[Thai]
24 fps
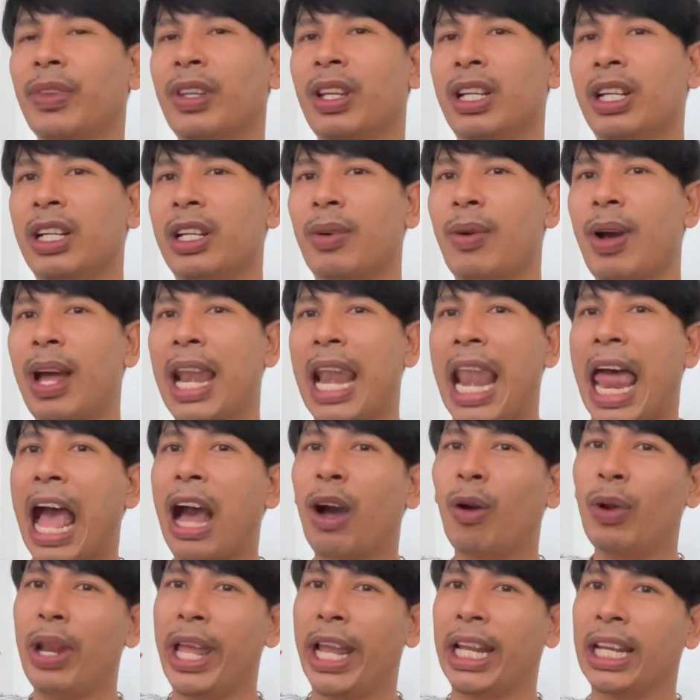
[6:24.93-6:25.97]
คือว่ารา
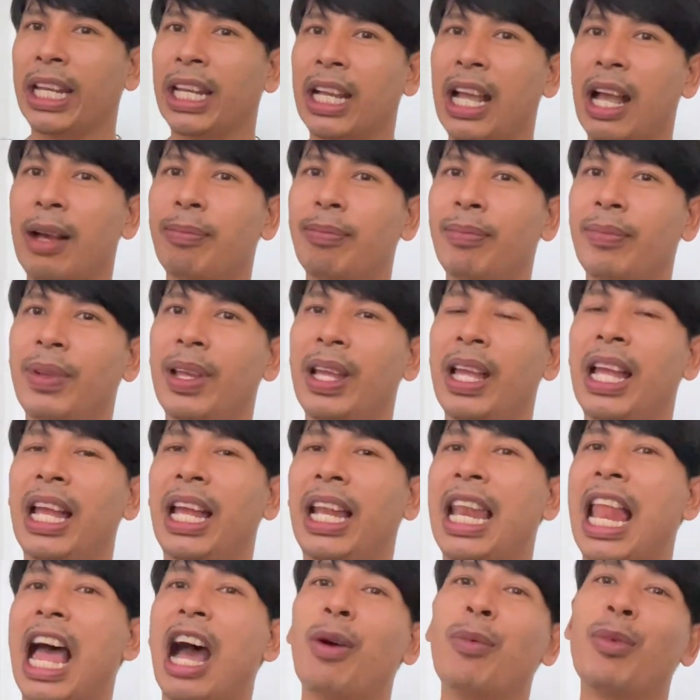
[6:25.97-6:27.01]
วเหล็กนะครับ
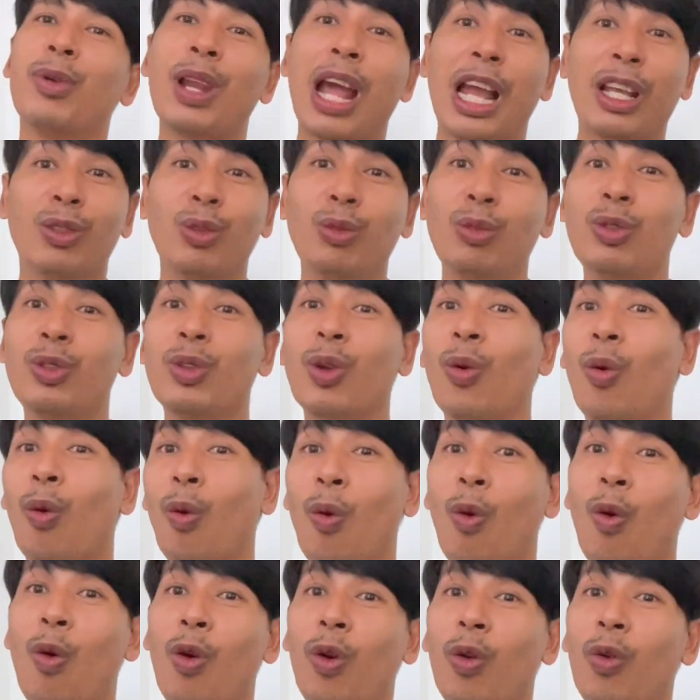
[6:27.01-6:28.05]
ราวบันไดสู
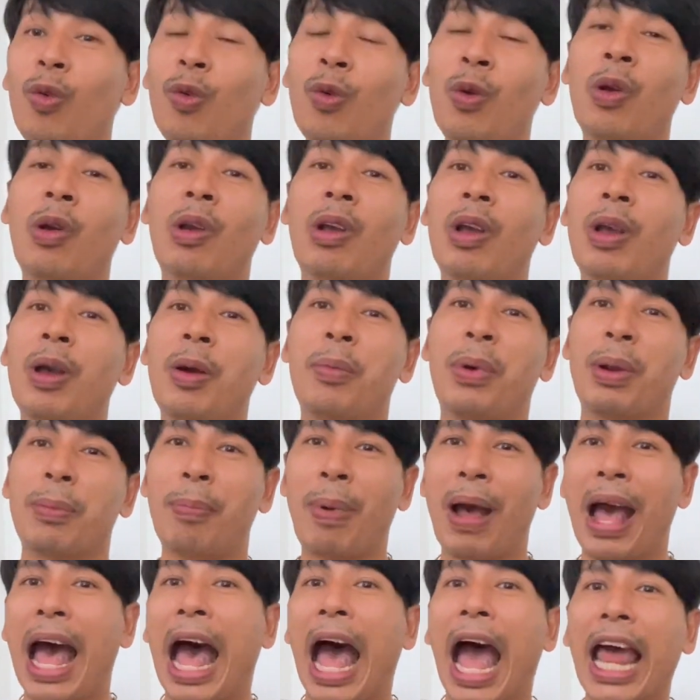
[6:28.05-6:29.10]
งๆมัน
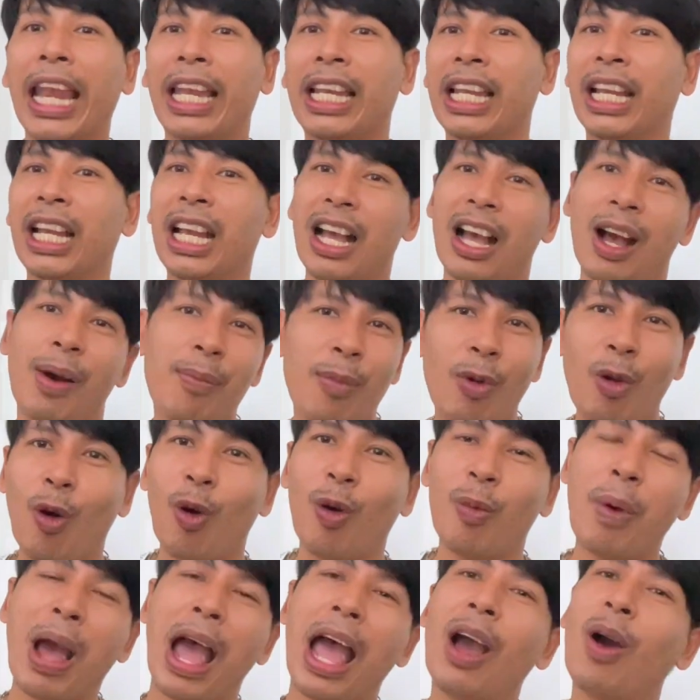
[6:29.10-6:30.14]
พลาดนะครับ ลง
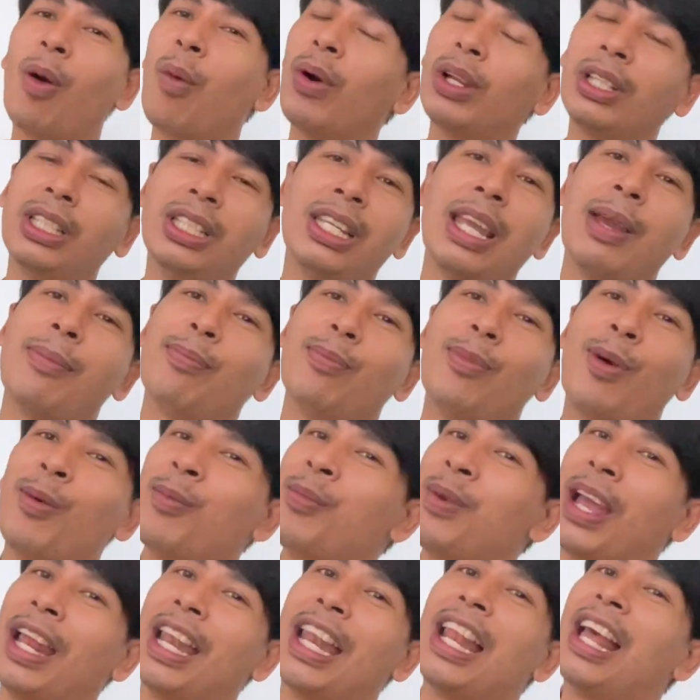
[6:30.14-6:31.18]
มาว่าเจ็บ ผม
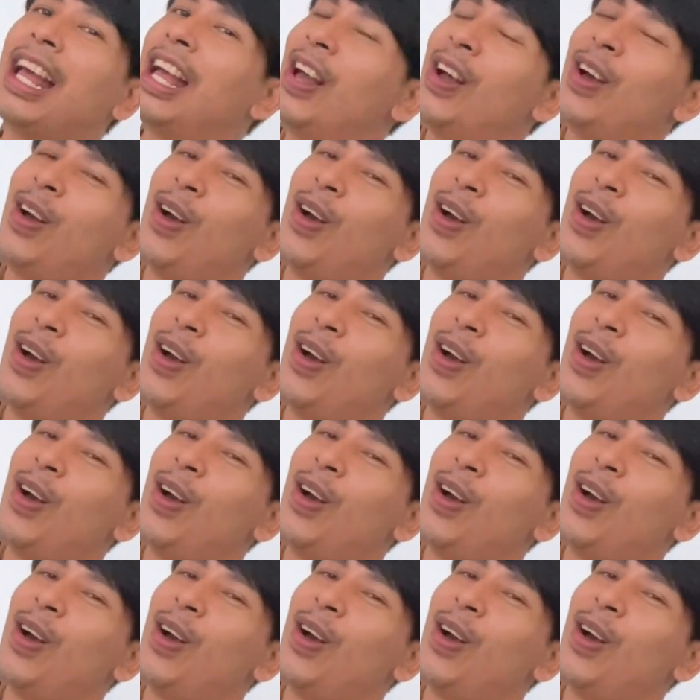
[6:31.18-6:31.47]
เห็นแล้ว